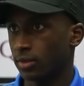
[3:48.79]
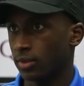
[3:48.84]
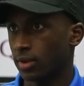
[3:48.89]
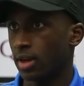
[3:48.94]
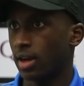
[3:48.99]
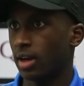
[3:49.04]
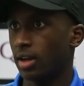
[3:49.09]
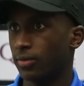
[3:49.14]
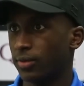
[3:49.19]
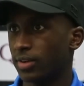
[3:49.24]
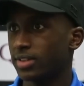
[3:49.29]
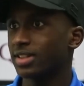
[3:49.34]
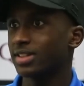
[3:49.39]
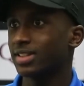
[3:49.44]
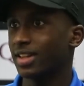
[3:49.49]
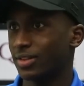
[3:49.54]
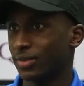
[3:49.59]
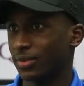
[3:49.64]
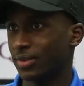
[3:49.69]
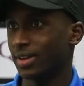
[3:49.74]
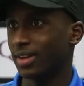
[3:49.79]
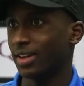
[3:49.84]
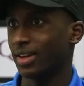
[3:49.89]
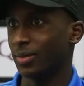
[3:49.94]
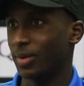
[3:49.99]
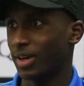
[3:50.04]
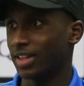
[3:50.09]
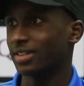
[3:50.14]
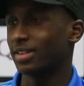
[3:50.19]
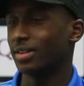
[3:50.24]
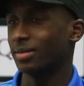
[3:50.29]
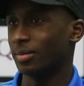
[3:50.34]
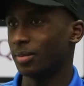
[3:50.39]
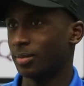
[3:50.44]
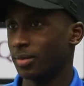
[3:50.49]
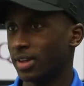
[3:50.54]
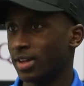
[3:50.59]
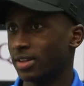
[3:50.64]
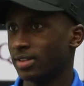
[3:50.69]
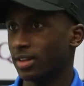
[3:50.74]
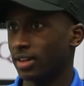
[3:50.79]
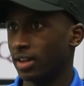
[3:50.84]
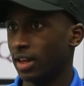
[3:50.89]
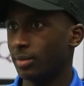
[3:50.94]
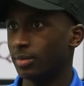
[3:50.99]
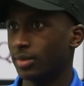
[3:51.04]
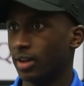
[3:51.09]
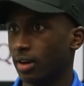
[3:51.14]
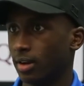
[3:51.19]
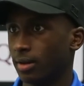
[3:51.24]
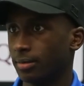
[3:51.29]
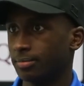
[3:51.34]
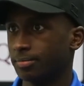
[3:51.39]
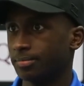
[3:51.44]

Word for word: فالفرصه جت في الوقت المميز يعني الحمد لله